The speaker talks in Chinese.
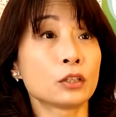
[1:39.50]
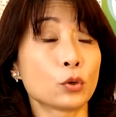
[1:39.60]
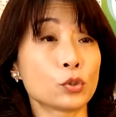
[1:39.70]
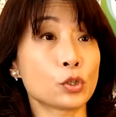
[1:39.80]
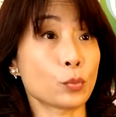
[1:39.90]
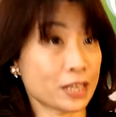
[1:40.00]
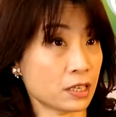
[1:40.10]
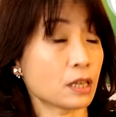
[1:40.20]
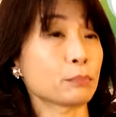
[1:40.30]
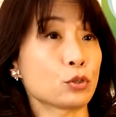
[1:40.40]
都是晚
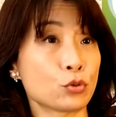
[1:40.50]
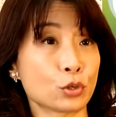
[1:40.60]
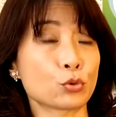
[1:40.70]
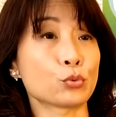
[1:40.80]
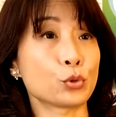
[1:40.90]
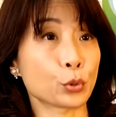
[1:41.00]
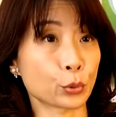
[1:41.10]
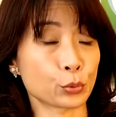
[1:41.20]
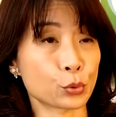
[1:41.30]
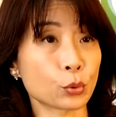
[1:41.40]
上必须要出去
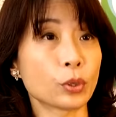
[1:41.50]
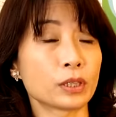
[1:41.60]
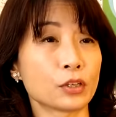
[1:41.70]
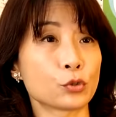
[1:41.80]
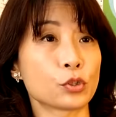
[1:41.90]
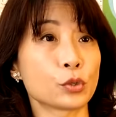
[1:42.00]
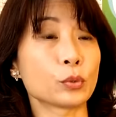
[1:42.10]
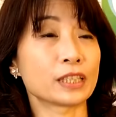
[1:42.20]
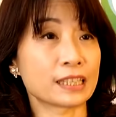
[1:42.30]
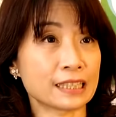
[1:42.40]
工作，那就剩
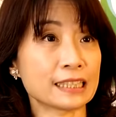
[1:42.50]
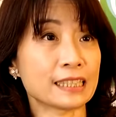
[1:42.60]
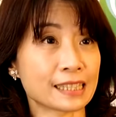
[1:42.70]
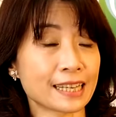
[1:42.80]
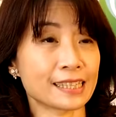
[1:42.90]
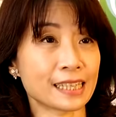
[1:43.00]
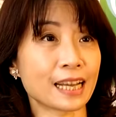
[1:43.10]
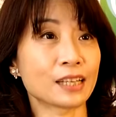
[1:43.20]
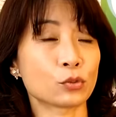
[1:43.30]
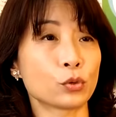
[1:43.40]
我跟弟弟在
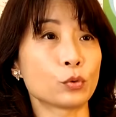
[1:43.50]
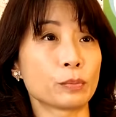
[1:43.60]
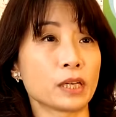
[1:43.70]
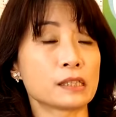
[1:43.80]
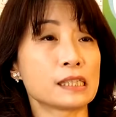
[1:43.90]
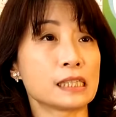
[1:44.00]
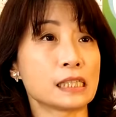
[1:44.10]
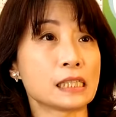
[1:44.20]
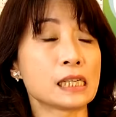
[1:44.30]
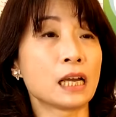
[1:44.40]
家，所以我们要自
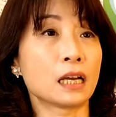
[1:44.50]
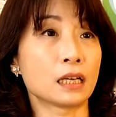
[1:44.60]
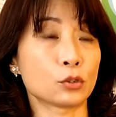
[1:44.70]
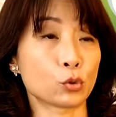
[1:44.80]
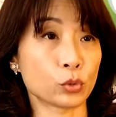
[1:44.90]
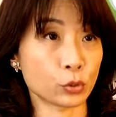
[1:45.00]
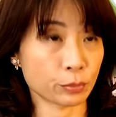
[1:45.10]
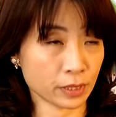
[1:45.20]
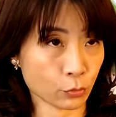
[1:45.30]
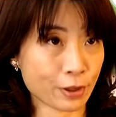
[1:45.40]
己呃处理我
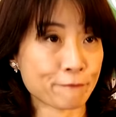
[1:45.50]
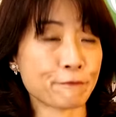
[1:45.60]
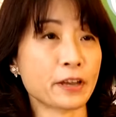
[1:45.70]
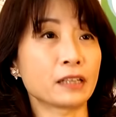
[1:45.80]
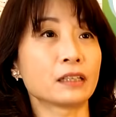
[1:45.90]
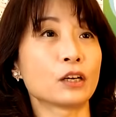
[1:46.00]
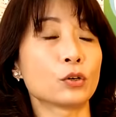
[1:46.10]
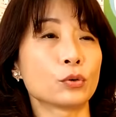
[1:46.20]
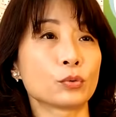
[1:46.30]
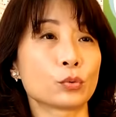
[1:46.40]
们的晚饭。然
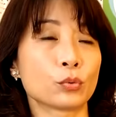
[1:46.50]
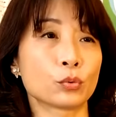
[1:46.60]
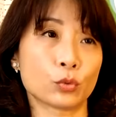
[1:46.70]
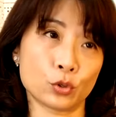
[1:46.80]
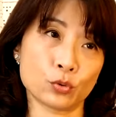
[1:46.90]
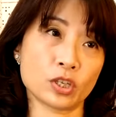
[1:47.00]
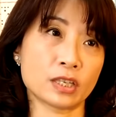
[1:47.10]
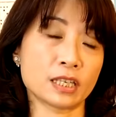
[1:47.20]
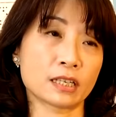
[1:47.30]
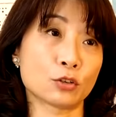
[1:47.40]
后，嗯，国中时
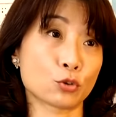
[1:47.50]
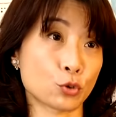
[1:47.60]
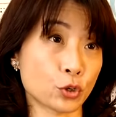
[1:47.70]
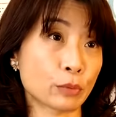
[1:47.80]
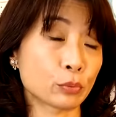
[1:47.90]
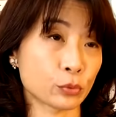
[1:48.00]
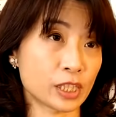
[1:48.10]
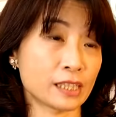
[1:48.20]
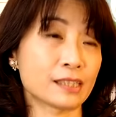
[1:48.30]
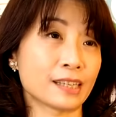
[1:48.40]
期可能就需要补
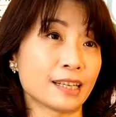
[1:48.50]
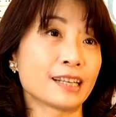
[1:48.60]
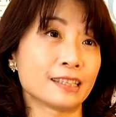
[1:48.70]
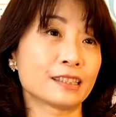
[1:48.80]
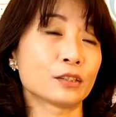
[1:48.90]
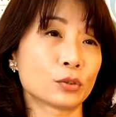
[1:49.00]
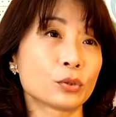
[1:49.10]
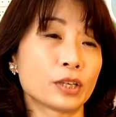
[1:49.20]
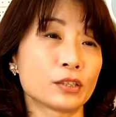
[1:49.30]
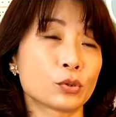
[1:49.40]
习这一类的，
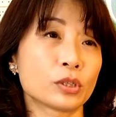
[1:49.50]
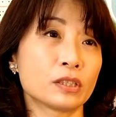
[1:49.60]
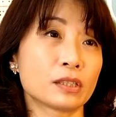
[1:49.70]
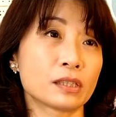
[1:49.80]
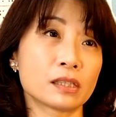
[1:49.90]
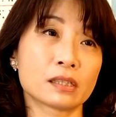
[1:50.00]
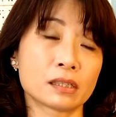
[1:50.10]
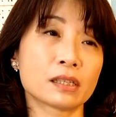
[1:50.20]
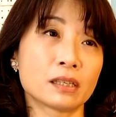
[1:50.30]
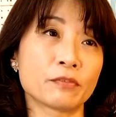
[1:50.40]
对，所以这是
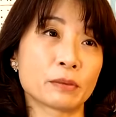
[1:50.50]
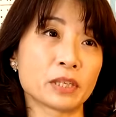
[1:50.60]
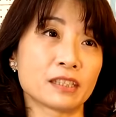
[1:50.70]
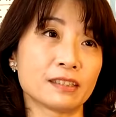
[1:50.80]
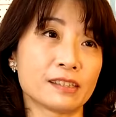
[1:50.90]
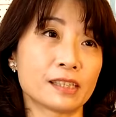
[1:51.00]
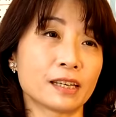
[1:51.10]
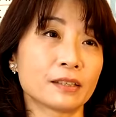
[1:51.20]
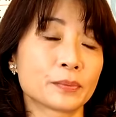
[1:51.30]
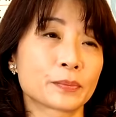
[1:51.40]
这一方面的影响。